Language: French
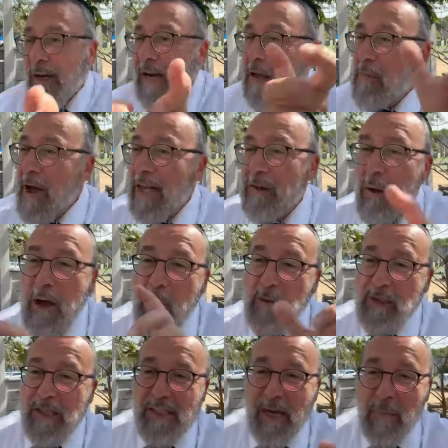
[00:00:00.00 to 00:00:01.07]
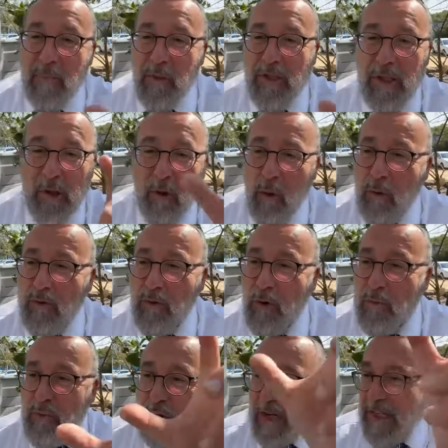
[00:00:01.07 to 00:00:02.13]
Je crois que la Gemara te raconte ici un petit
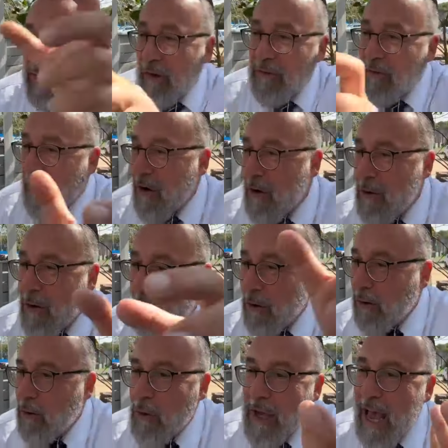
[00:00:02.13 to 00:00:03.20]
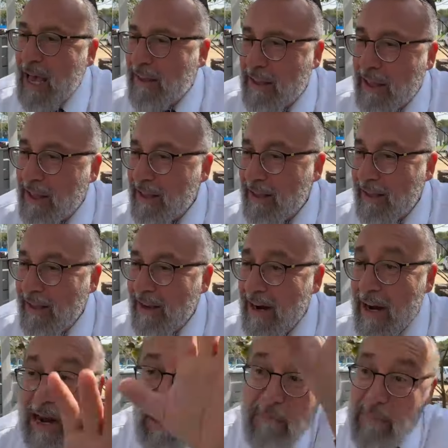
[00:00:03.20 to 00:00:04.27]
conte pour les enfants euh,
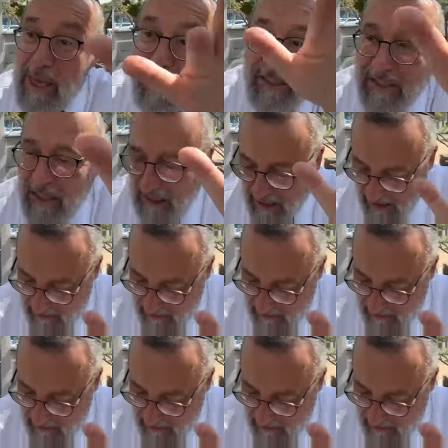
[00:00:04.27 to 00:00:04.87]
La mer